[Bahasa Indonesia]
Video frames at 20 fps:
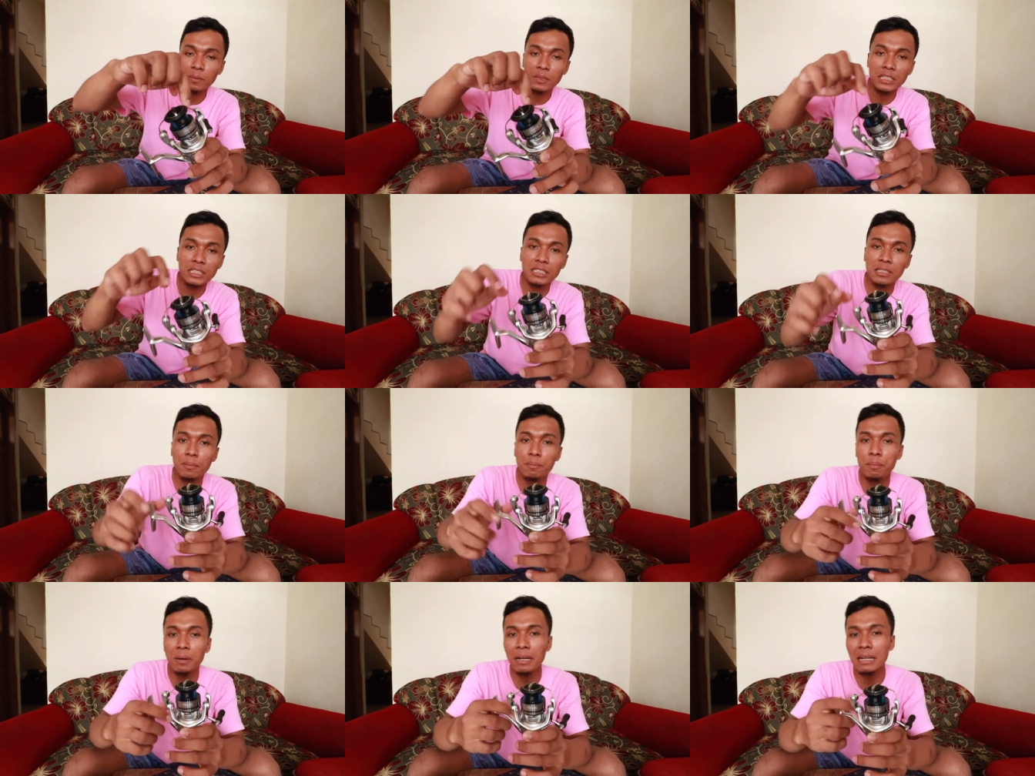
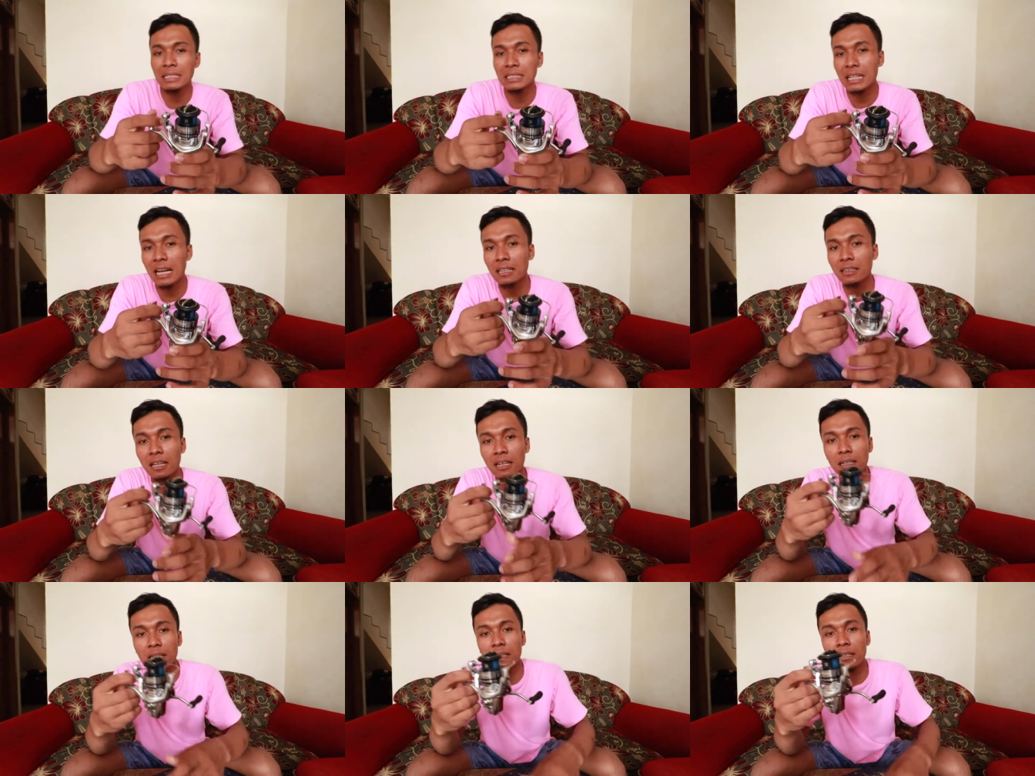sistem
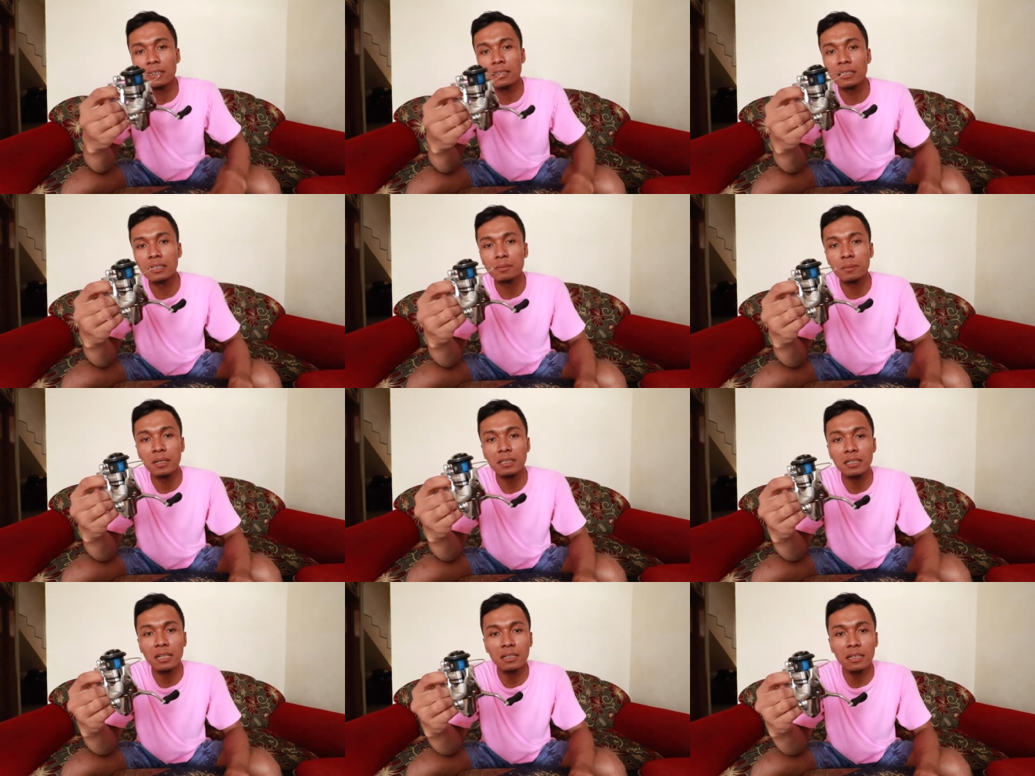pengecatan ini guys.
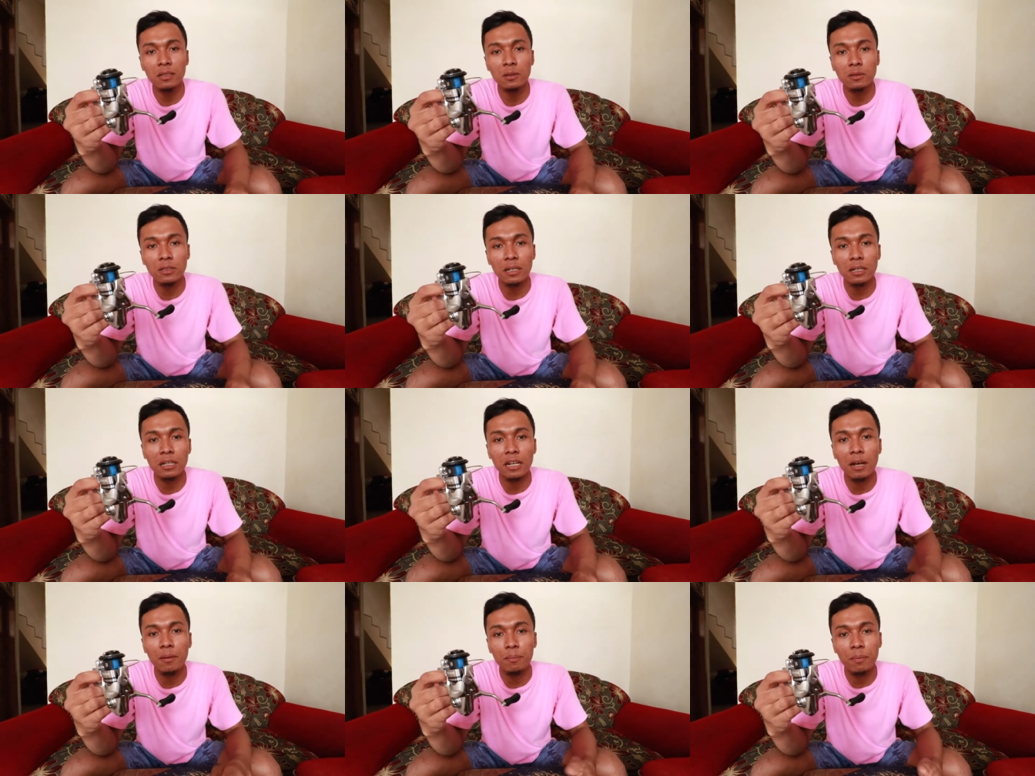Biasanya itu
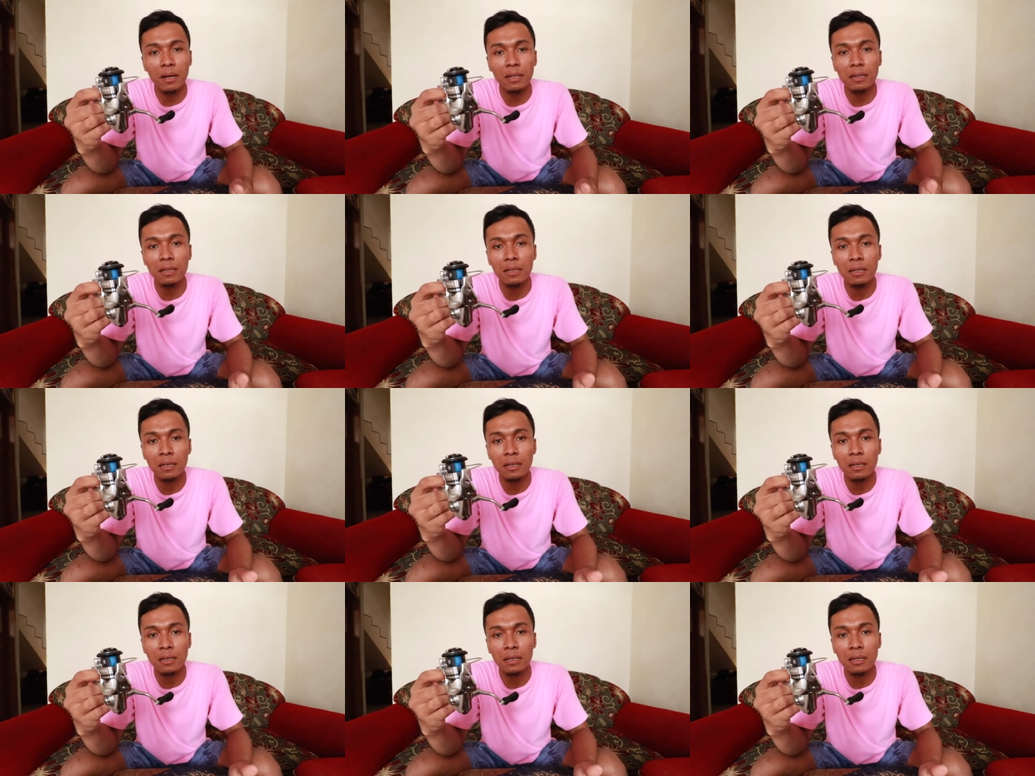terdapat